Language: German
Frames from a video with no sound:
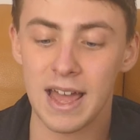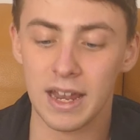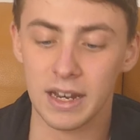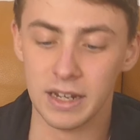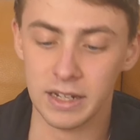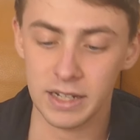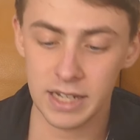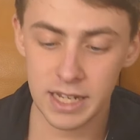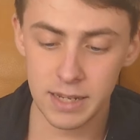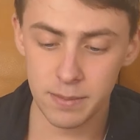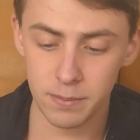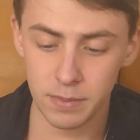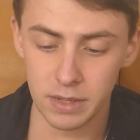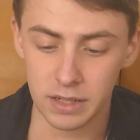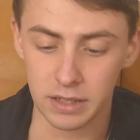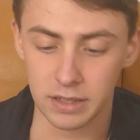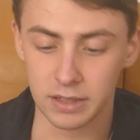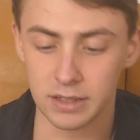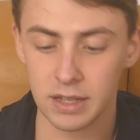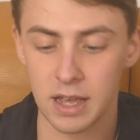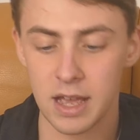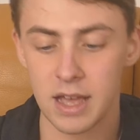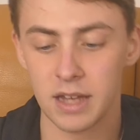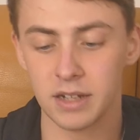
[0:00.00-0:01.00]

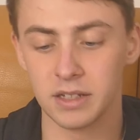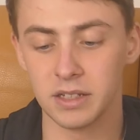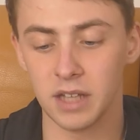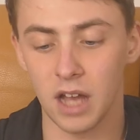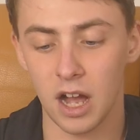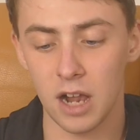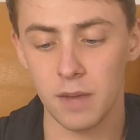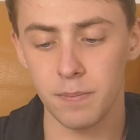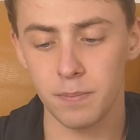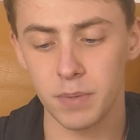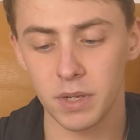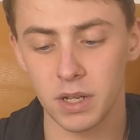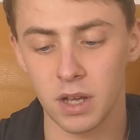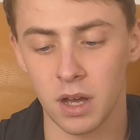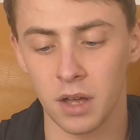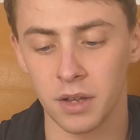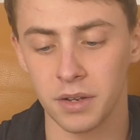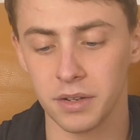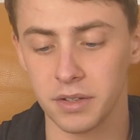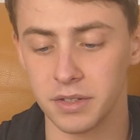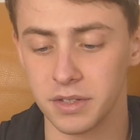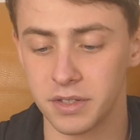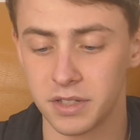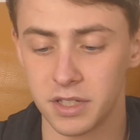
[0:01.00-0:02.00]
nämlich die
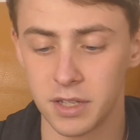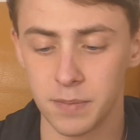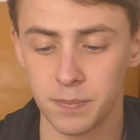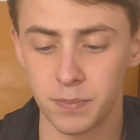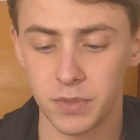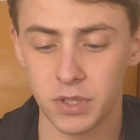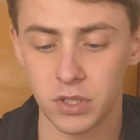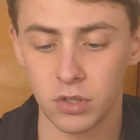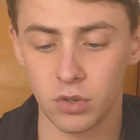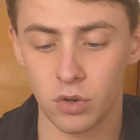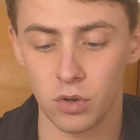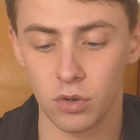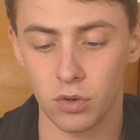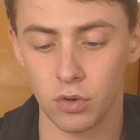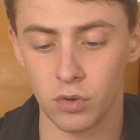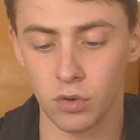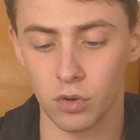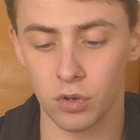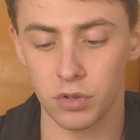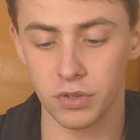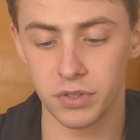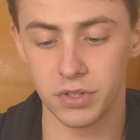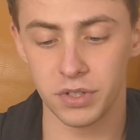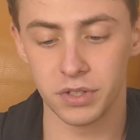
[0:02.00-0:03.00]
altbekannten 17,90
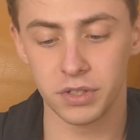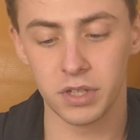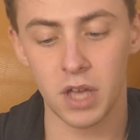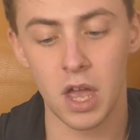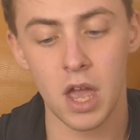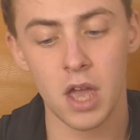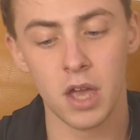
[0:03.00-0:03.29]
Euro,